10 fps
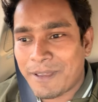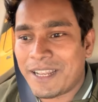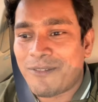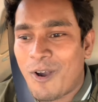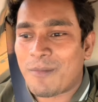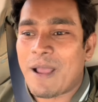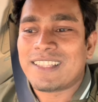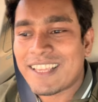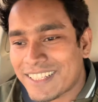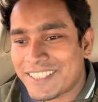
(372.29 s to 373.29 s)
मेरे ब्लॉग में आते
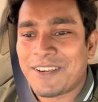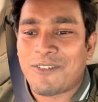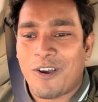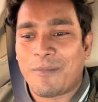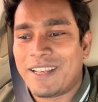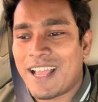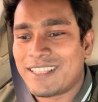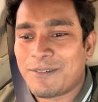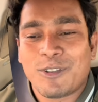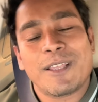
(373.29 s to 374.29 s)
किसी के ब्लॉग में नहीं आते
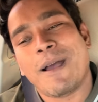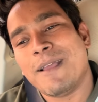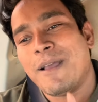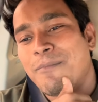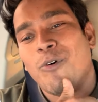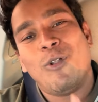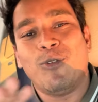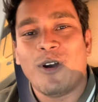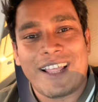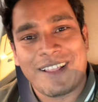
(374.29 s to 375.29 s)
बोलते भाई मैं बोल
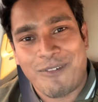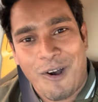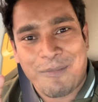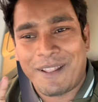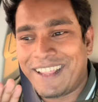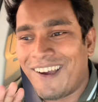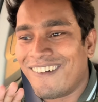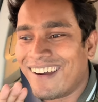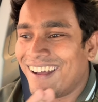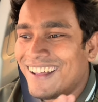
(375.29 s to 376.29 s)
दूंगा लेकिन ब्लॉग में नहीं
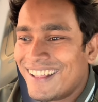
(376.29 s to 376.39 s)
आऊंगा